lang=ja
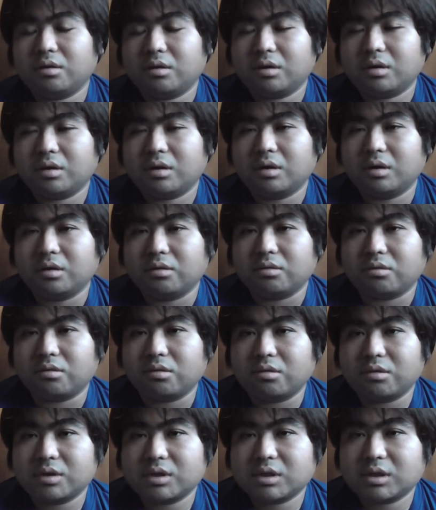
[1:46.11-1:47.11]

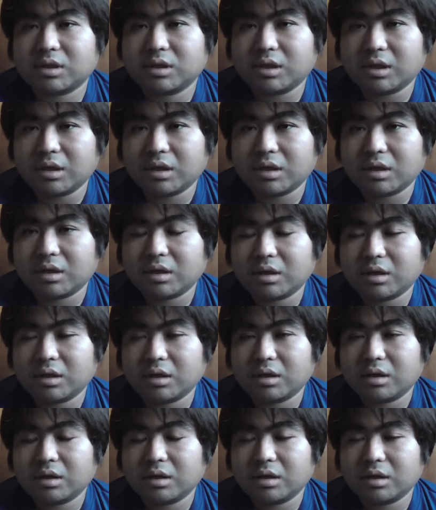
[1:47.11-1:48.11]
殺して、
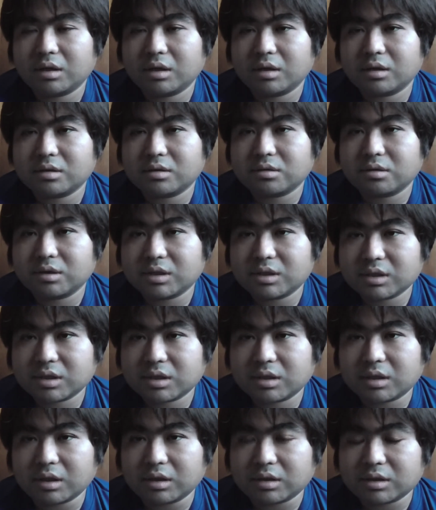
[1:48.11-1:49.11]
それで
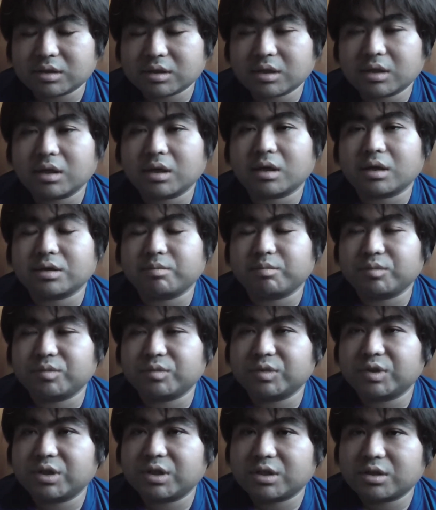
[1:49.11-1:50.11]
大体死刑か
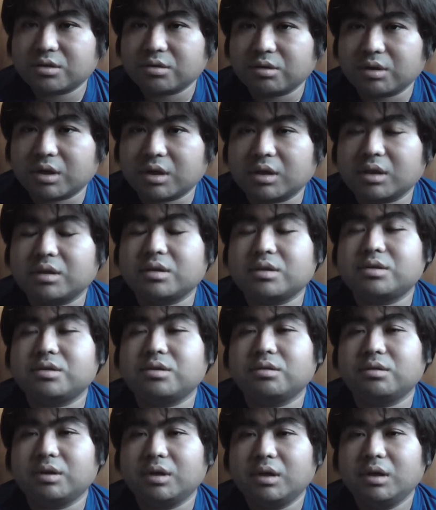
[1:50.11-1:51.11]
無期懲役なんです
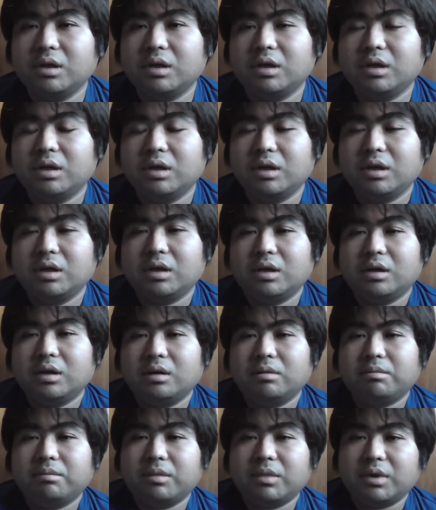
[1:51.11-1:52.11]
よね。
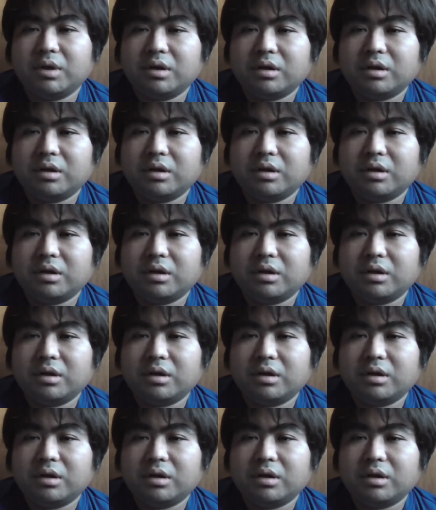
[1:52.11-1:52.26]
僕